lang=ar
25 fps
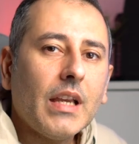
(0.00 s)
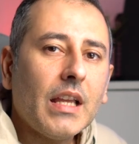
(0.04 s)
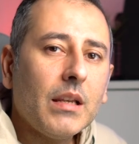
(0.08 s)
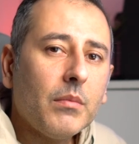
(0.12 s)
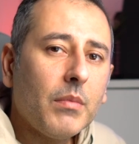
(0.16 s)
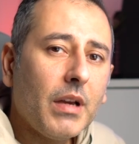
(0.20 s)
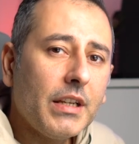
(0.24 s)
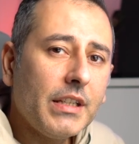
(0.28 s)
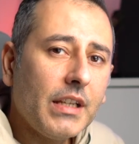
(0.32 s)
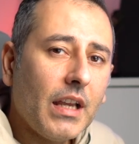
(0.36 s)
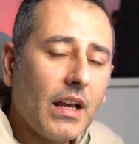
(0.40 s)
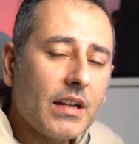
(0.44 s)

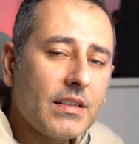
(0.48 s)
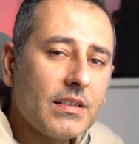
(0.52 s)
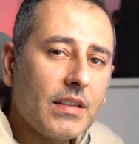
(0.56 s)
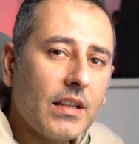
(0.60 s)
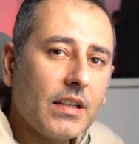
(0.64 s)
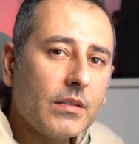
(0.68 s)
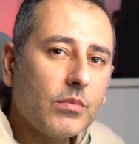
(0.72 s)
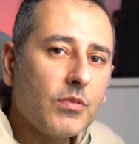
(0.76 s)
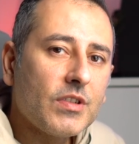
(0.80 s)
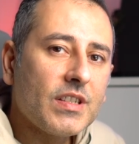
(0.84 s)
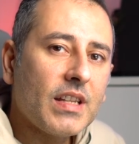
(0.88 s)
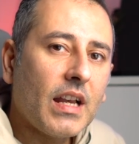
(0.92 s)
ألمانيا
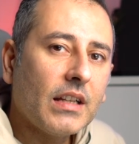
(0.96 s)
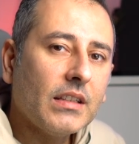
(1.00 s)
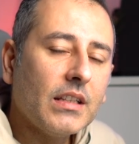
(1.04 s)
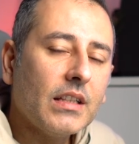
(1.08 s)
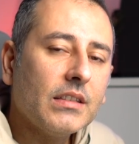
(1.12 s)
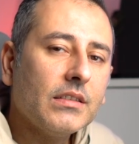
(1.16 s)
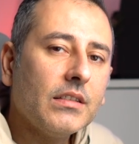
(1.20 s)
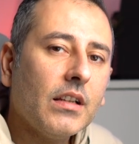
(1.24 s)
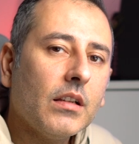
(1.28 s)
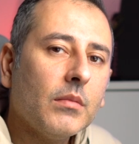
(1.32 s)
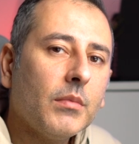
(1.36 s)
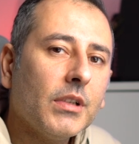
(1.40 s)
أرسلت
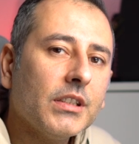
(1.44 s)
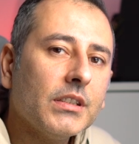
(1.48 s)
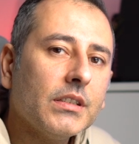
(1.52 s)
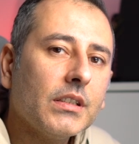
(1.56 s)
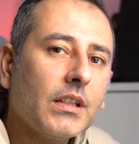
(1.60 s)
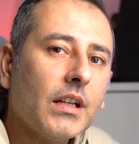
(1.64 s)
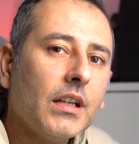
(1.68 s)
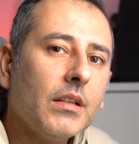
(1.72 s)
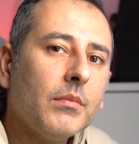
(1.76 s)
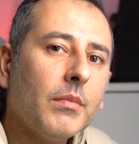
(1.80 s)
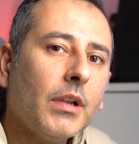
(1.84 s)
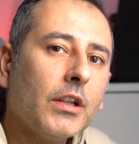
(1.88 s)
مساعدات إلى
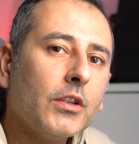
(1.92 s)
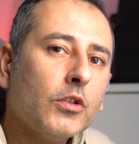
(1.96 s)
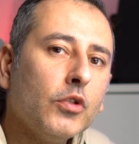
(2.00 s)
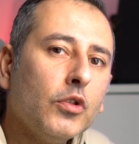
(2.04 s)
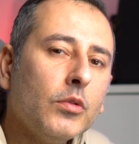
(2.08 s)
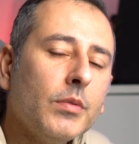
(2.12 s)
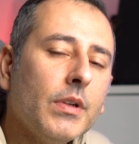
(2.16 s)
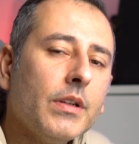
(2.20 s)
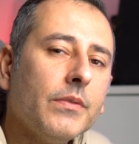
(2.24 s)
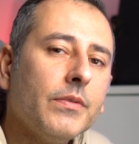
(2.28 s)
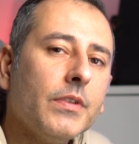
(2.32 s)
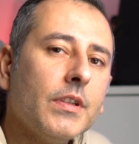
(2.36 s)
المنطقة
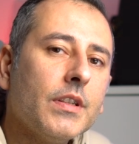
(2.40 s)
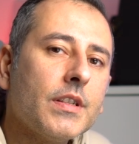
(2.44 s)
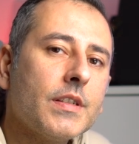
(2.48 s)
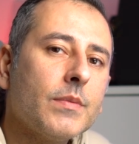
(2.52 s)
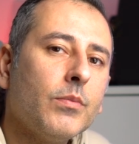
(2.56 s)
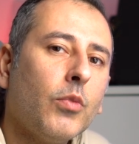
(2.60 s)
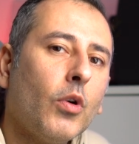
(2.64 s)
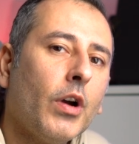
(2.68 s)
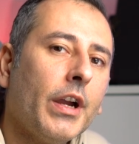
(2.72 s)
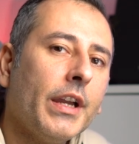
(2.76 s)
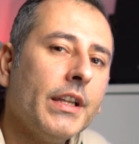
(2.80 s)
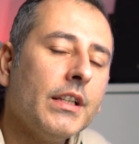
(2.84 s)
المنكوبة في
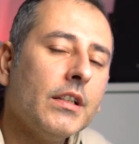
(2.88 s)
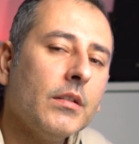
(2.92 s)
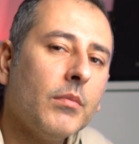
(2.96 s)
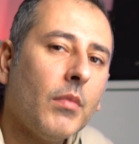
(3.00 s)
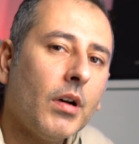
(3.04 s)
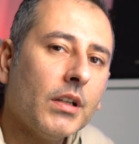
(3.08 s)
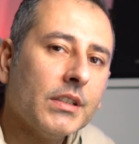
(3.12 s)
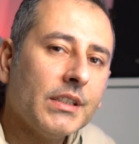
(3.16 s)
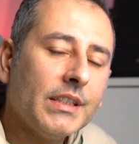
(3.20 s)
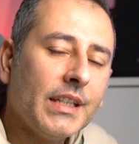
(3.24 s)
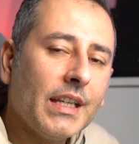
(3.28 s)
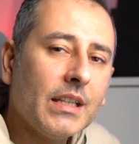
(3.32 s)
الأسبوعين
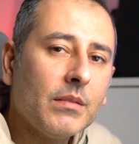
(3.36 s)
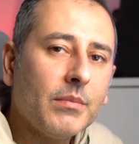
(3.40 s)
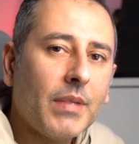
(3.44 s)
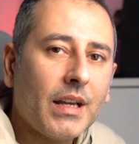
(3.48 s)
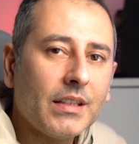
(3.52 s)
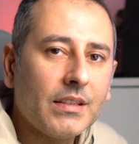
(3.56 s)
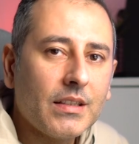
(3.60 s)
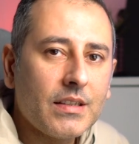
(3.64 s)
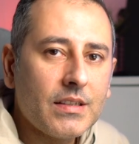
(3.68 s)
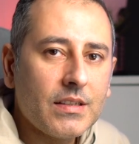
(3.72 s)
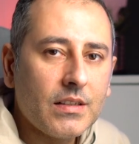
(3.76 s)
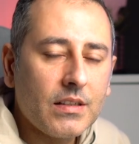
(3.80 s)
الماضيين
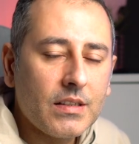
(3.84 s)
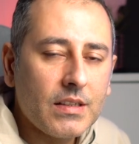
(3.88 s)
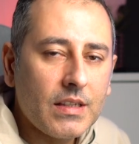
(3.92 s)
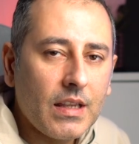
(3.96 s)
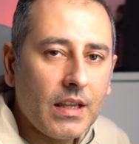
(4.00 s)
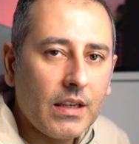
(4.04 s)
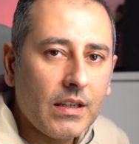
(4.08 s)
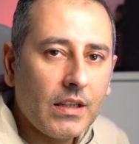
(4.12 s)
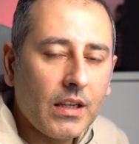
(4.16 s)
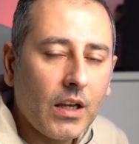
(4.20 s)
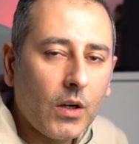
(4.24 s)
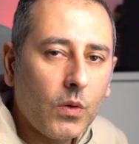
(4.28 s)
بعد
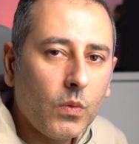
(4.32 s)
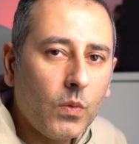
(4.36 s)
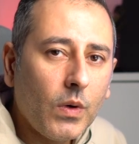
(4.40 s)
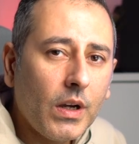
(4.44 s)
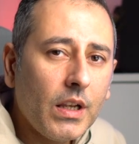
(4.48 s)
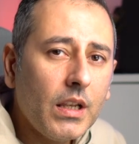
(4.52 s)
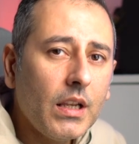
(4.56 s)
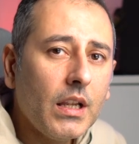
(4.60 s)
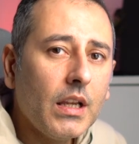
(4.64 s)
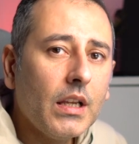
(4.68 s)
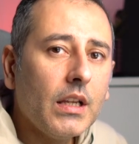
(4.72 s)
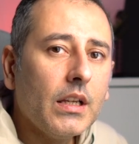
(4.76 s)
الزلزال
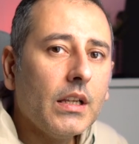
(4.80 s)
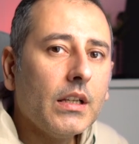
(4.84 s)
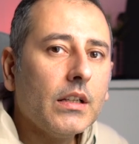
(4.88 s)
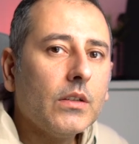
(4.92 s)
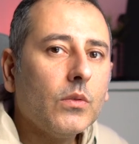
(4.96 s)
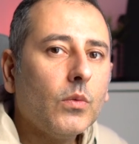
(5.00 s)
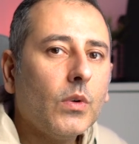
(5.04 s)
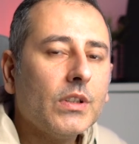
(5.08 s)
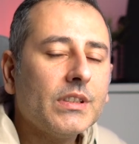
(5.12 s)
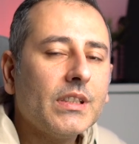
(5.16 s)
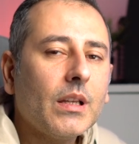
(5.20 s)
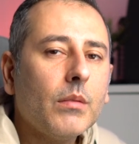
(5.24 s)
الأول
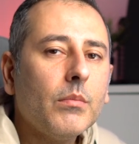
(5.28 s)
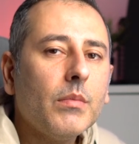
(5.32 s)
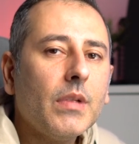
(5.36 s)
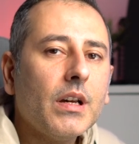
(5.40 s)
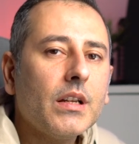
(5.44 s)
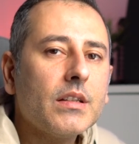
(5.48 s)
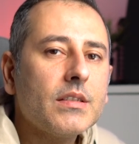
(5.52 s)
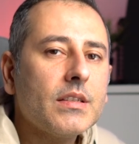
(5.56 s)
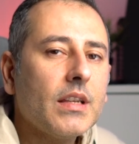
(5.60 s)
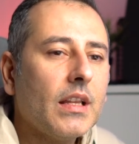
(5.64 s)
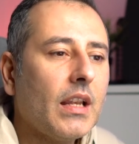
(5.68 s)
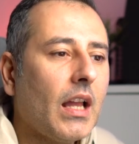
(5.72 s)
وتم
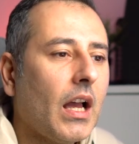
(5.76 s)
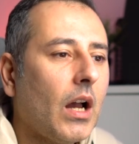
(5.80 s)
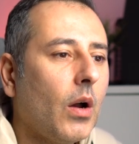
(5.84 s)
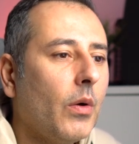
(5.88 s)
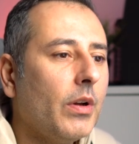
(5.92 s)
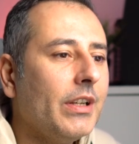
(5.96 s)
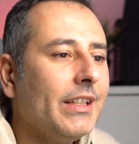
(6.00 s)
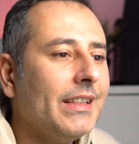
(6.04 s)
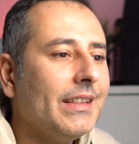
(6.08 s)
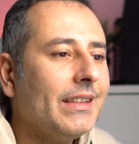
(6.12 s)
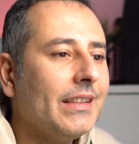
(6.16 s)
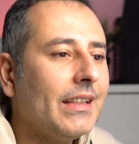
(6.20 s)
إرسال
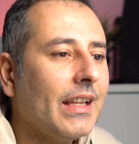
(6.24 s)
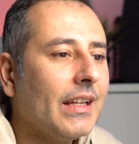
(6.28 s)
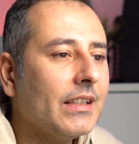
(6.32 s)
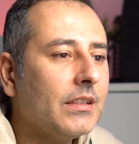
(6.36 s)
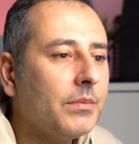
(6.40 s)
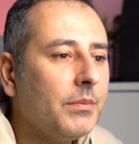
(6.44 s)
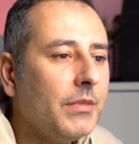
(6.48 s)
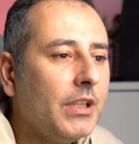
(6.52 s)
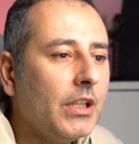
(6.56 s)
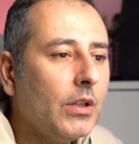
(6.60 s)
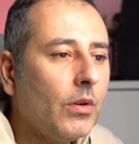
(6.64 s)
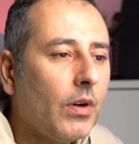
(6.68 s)
حوالي
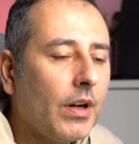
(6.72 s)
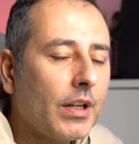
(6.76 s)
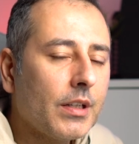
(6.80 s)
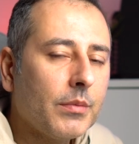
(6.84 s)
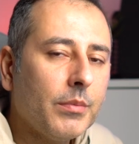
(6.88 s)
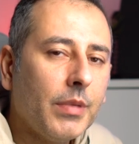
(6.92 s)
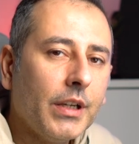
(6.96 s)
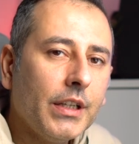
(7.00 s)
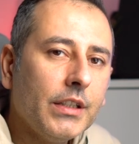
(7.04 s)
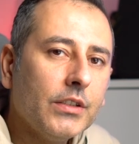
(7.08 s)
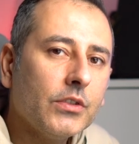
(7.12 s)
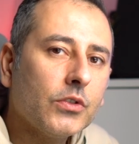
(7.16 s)

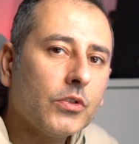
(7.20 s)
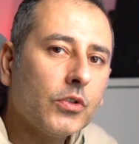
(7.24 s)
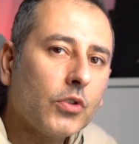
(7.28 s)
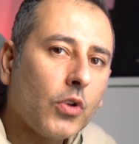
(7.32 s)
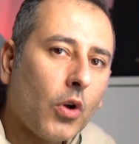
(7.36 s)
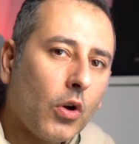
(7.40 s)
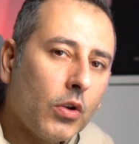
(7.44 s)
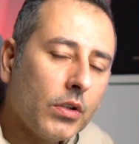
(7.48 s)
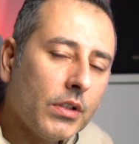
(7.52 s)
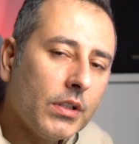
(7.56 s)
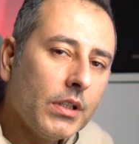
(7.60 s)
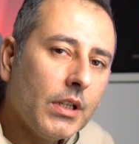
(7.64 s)
340
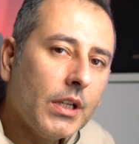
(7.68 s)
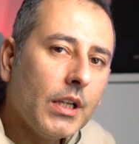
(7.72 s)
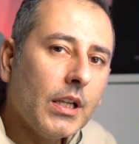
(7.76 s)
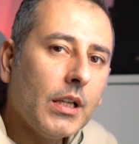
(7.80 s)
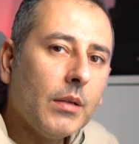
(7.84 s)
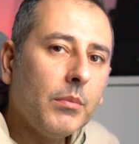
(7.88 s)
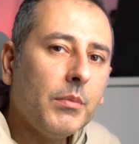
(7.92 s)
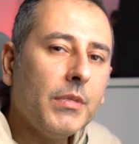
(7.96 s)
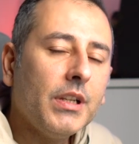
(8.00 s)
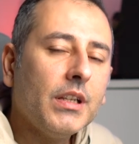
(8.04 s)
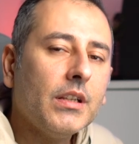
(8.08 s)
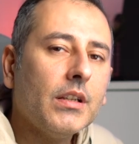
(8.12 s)
طن
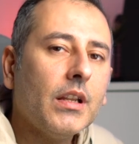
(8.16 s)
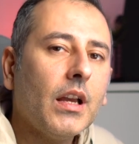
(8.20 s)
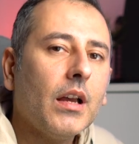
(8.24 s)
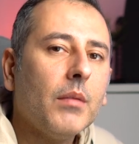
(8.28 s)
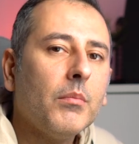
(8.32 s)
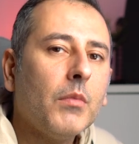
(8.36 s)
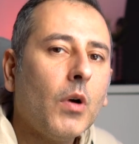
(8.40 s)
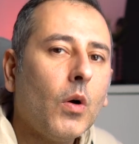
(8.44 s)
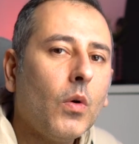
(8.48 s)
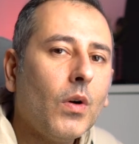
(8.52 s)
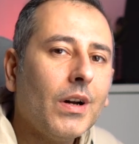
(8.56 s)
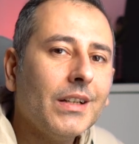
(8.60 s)
من
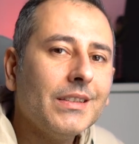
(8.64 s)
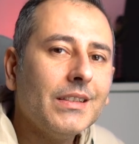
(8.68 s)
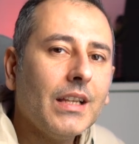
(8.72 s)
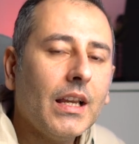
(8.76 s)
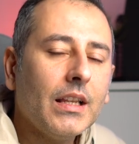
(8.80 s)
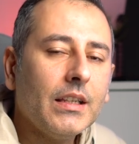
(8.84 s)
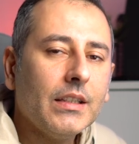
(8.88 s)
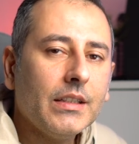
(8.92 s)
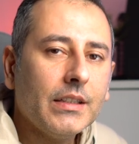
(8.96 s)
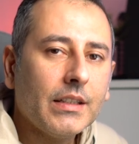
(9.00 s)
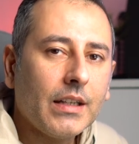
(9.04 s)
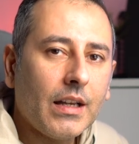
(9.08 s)
مواد
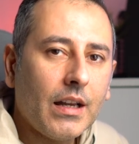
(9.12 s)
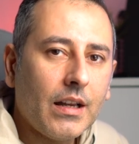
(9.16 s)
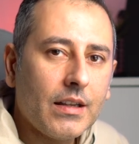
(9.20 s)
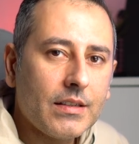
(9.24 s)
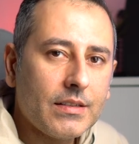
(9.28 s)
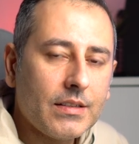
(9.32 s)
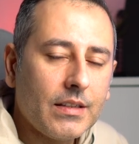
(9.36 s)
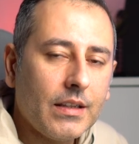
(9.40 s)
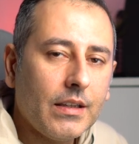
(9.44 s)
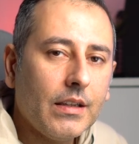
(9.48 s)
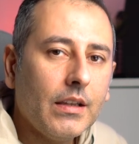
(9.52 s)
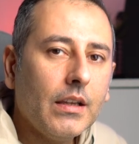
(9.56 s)

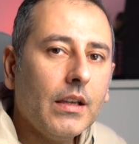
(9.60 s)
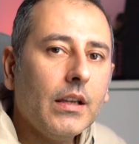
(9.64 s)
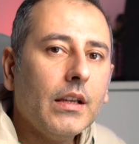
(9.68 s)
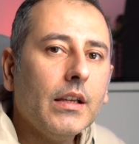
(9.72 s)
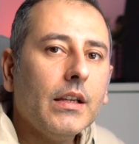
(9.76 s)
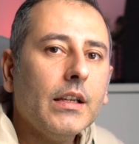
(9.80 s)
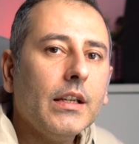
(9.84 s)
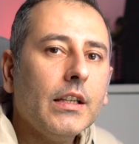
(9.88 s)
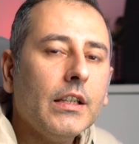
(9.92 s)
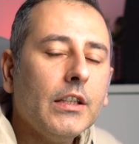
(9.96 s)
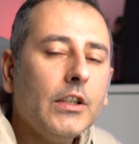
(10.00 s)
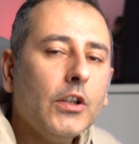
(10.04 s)
الإغاثة
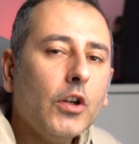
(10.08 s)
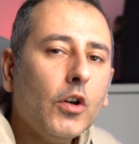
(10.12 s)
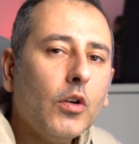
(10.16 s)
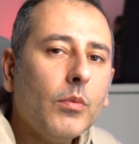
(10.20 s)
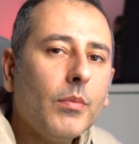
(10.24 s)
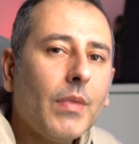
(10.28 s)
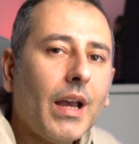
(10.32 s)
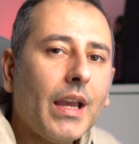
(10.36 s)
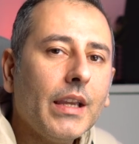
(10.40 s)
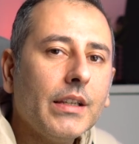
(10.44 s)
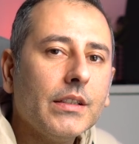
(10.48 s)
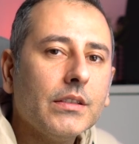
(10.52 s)

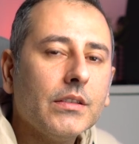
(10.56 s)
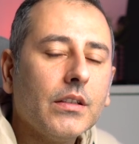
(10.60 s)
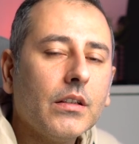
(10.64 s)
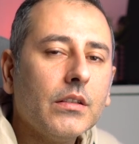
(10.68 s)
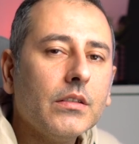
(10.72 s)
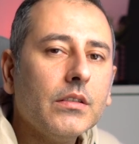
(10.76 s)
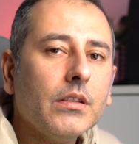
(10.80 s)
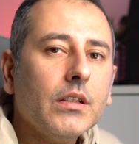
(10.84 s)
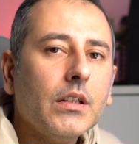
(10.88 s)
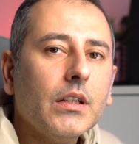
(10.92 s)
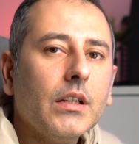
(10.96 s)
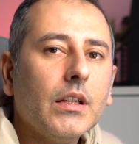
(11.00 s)
اليوم
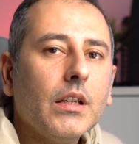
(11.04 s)
أيضا